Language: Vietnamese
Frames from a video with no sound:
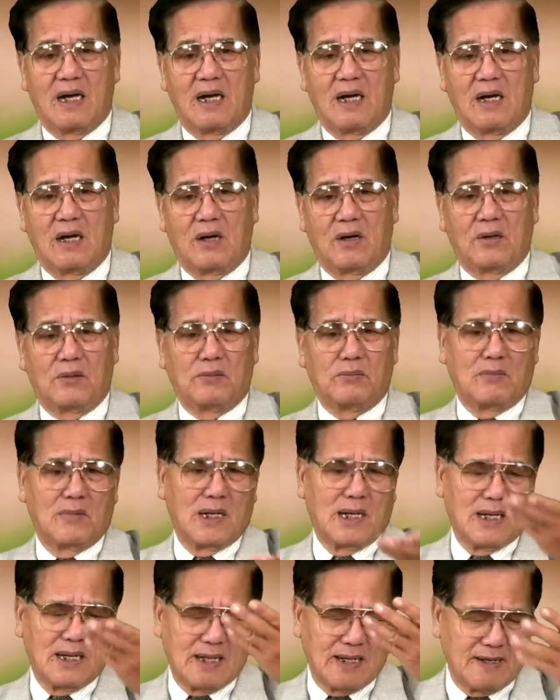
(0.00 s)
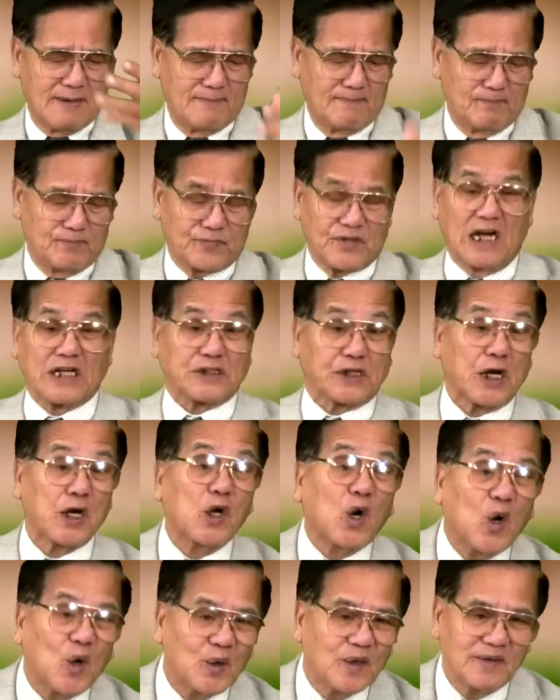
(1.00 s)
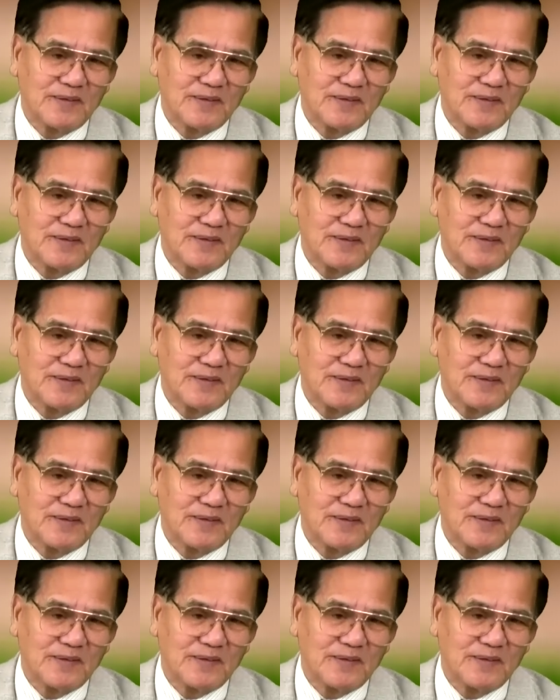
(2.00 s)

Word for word: ông Đặng Trần Côn